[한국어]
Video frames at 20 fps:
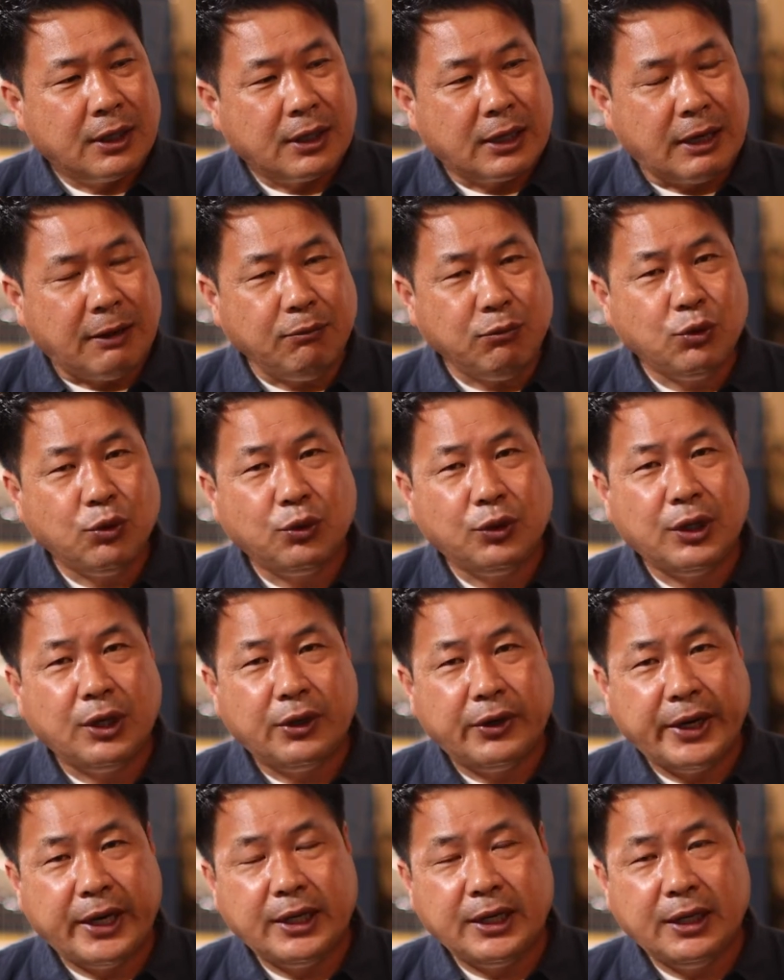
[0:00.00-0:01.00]
감독이
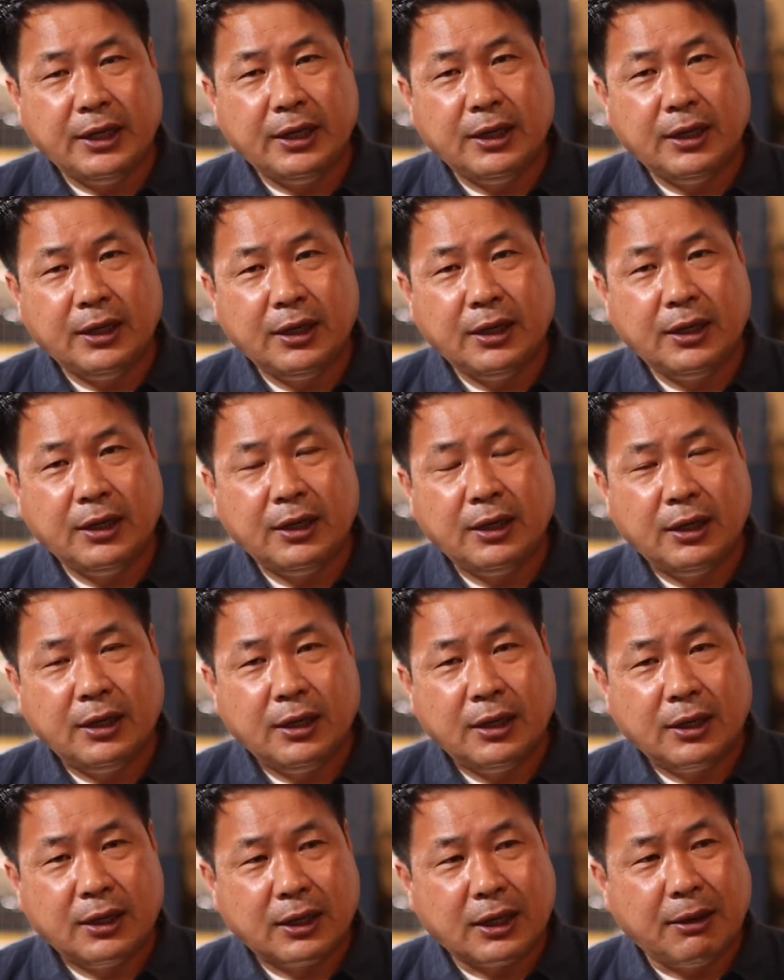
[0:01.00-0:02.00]
레디
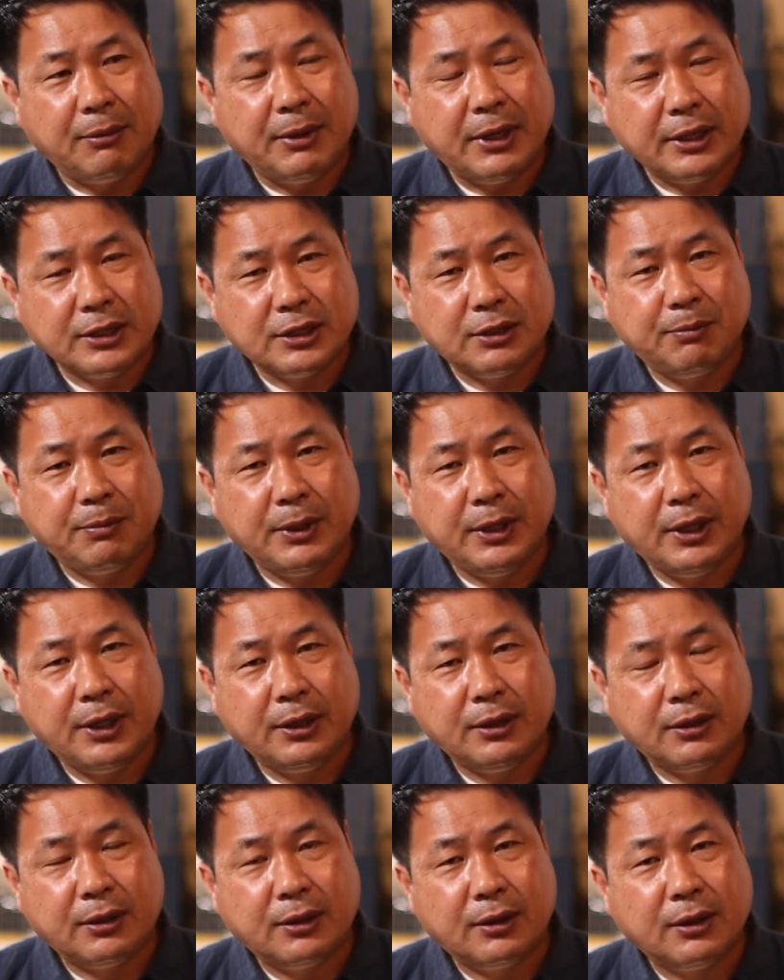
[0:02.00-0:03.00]
카메라
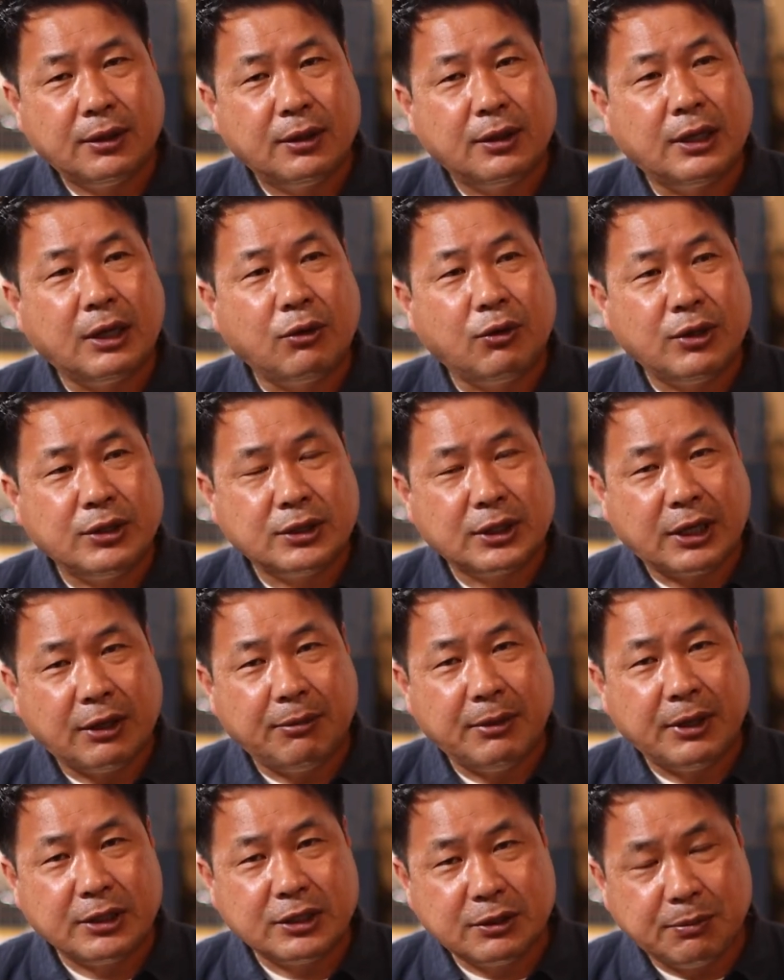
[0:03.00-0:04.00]
스피드라고 해서
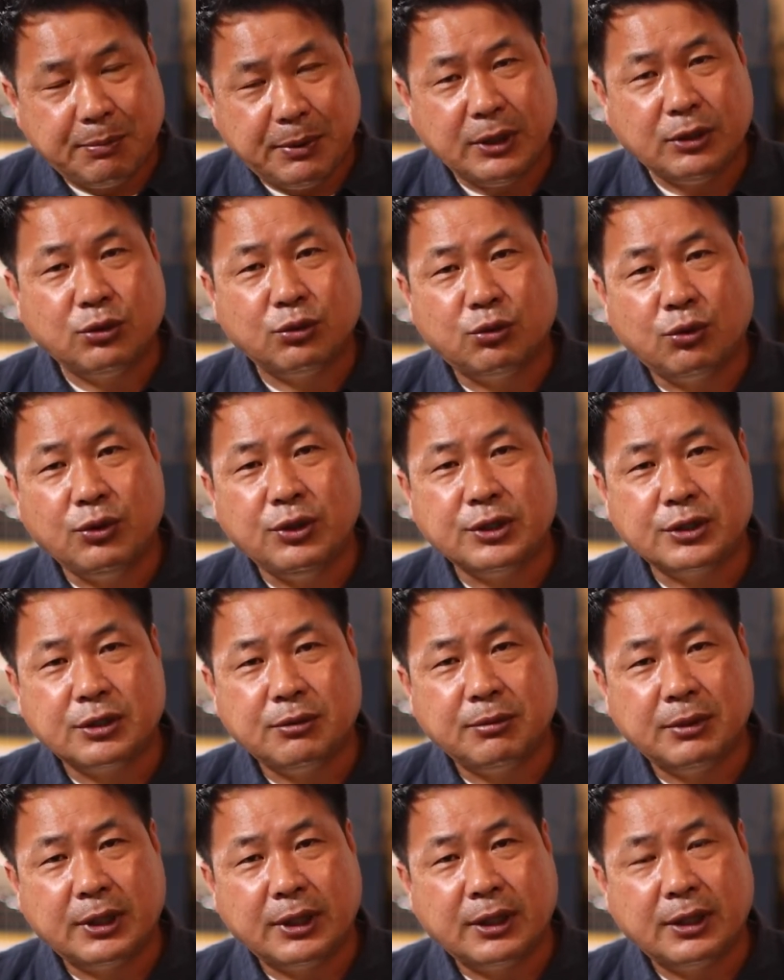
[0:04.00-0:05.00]
카메라 스피드
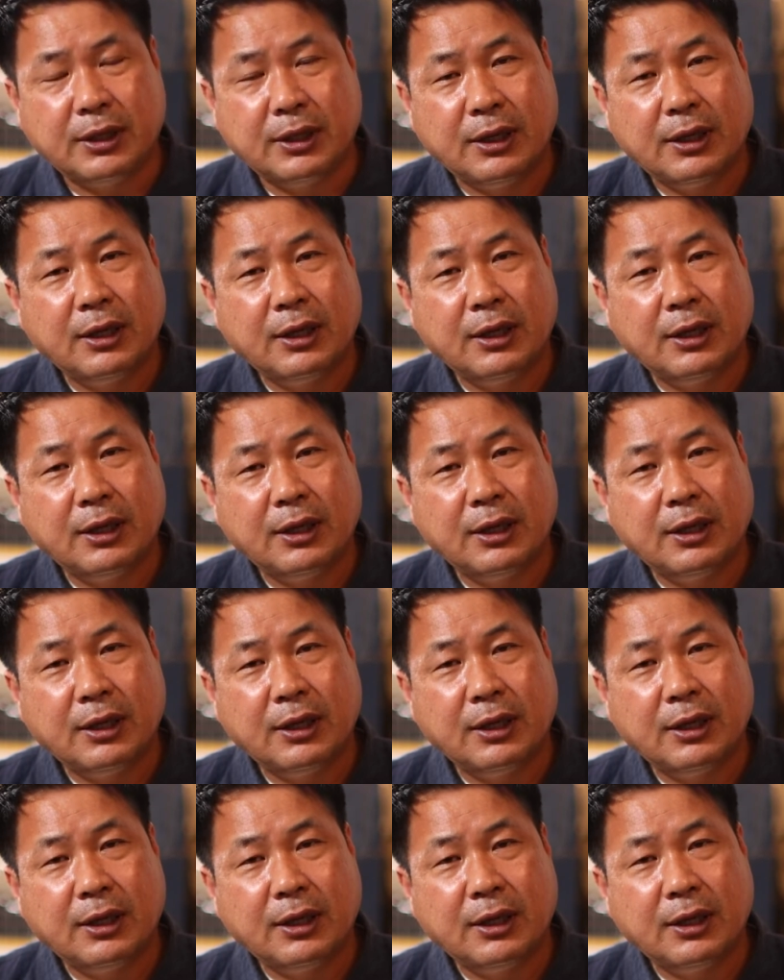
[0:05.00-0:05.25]
돌렸습니다.